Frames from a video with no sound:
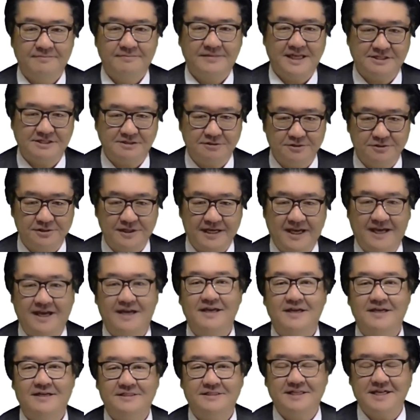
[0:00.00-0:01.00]
ですので
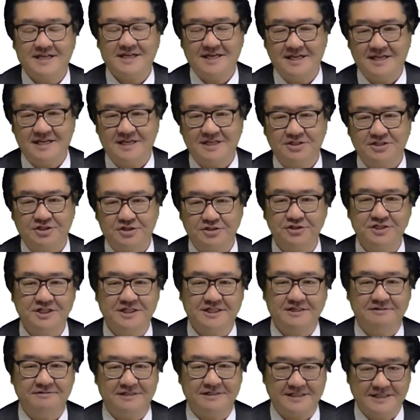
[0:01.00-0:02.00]
ぜひ注意し
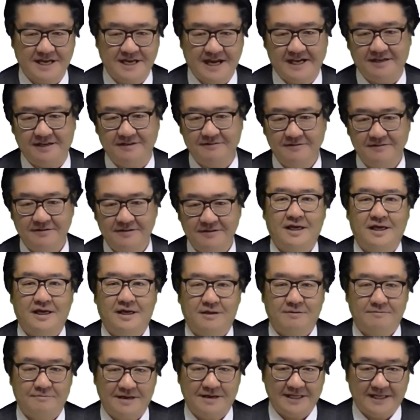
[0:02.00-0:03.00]
てください
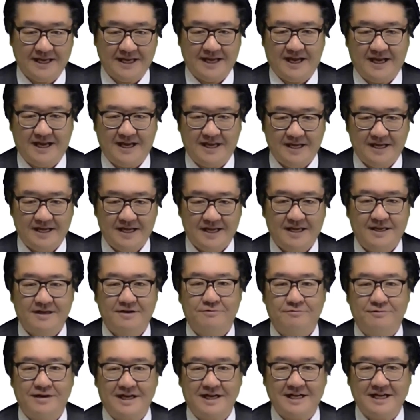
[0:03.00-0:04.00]
また
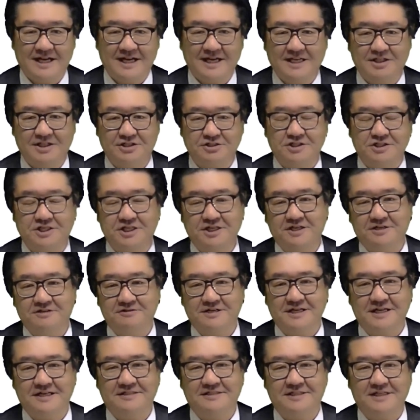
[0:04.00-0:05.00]
若い女子留
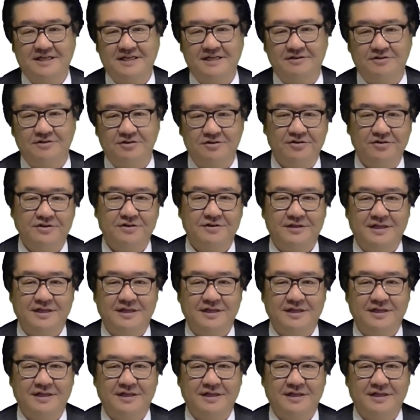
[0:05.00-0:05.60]
学生の